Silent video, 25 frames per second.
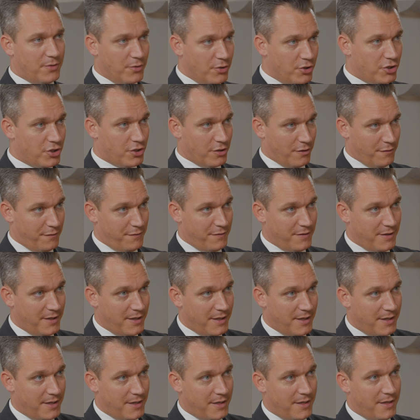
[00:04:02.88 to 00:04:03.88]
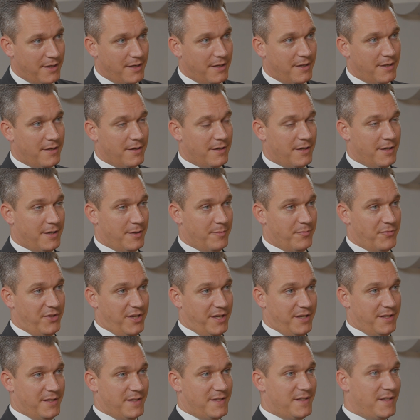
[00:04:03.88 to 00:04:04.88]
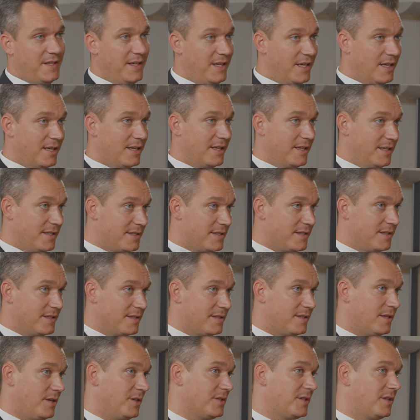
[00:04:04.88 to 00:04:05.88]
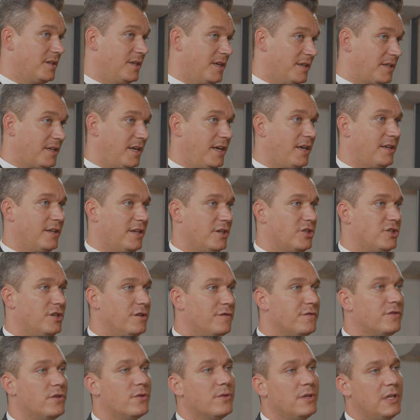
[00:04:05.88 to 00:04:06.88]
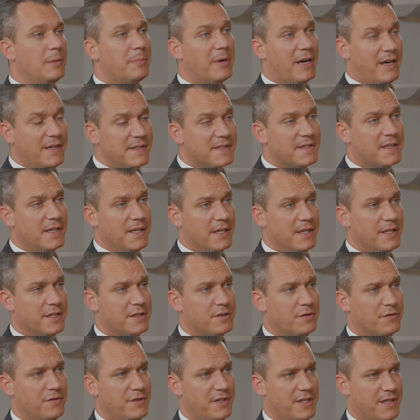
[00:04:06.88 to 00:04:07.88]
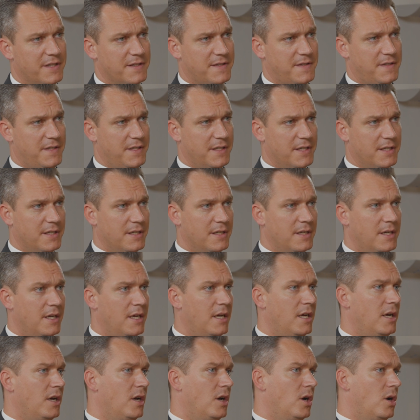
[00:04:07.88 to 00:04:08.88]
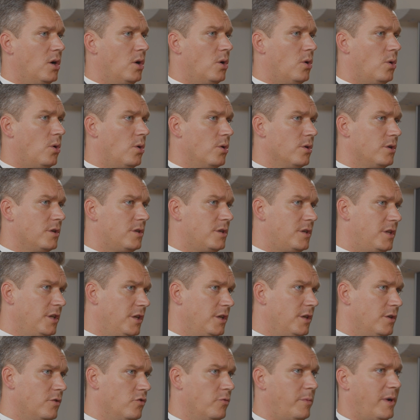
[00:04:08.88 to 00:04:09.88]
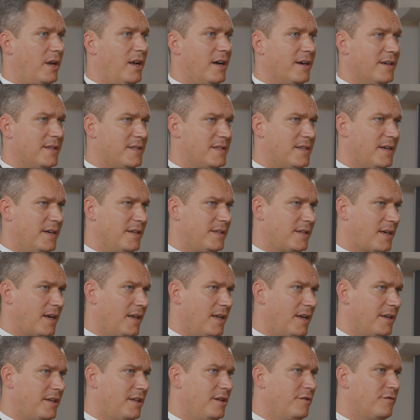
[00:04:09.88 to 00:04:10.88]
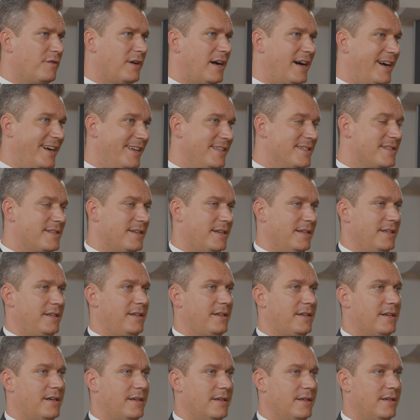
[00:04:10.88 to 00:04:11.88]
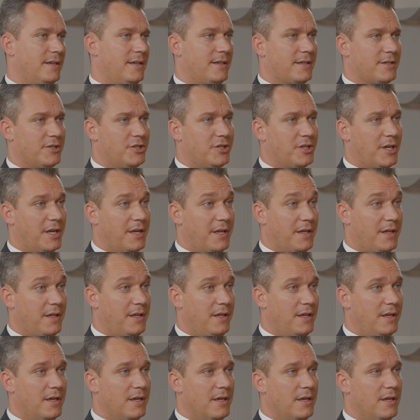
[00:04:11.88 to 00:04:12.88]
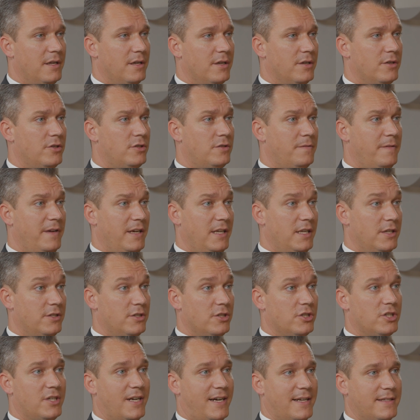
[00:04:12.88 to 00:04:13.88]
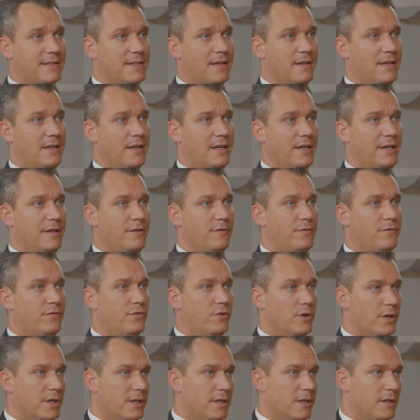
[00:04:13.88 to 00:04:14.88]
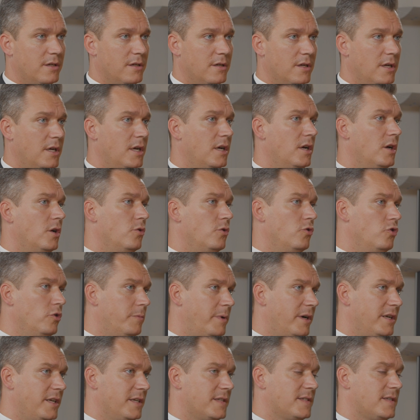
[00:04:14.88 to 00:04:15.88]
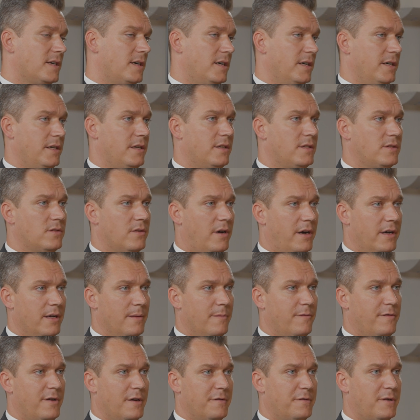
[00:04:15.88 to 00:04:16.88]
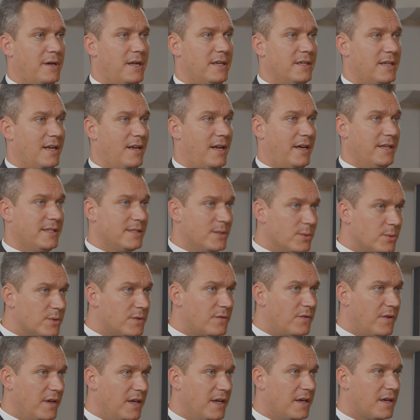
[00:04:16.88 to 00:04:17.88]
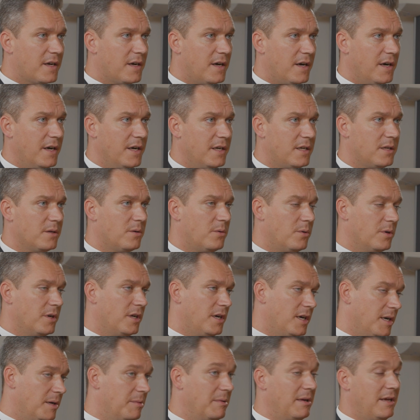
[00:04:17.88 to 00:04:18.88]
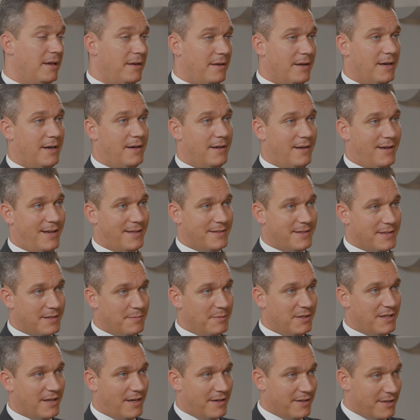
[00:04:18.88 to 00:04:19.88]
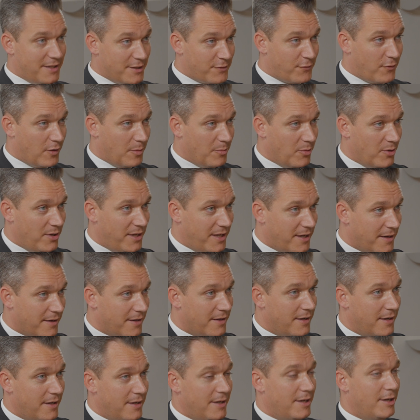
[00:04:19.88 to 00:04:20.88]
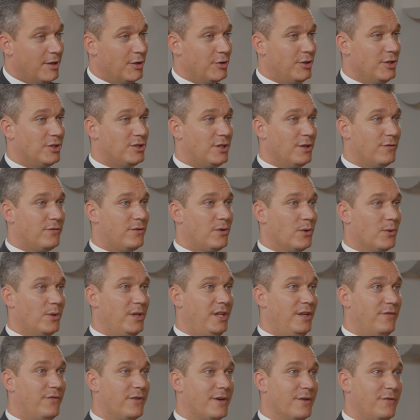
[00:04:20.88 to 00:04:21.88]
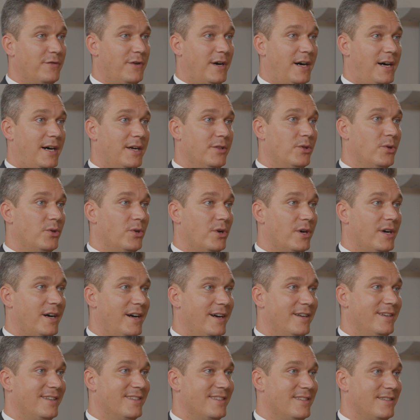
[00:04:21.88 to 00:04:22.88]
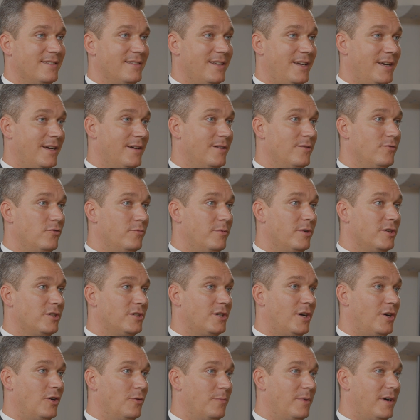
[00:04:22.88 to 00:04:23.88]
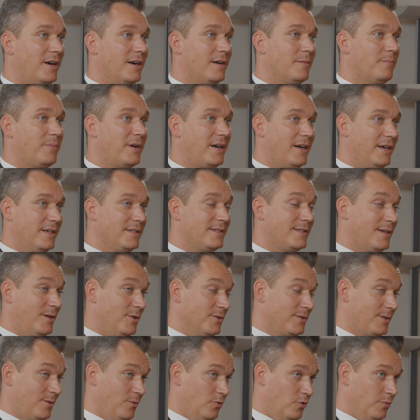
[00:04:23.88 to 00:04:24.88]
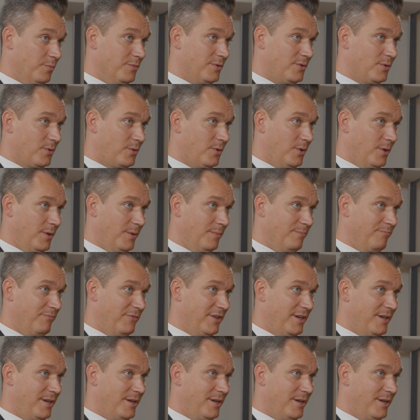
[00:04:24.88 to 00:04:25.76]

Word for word: Zündstoff. Ähm, denn Ziel ist es, aus den Erträgen der Stiftung die Preisgelder zu finanzieren und die über lange Zeit relativ einseitige Anlagestrategie in schwedische Staatsanleihen führte über die Zeit zu einem Verfall der Leistungsfähigkeit oder, ja, lass es mich anders formulieren, die Stiftung lief Gefahr, nur noch einen sehr überschaubaren Preis ausloben zu können.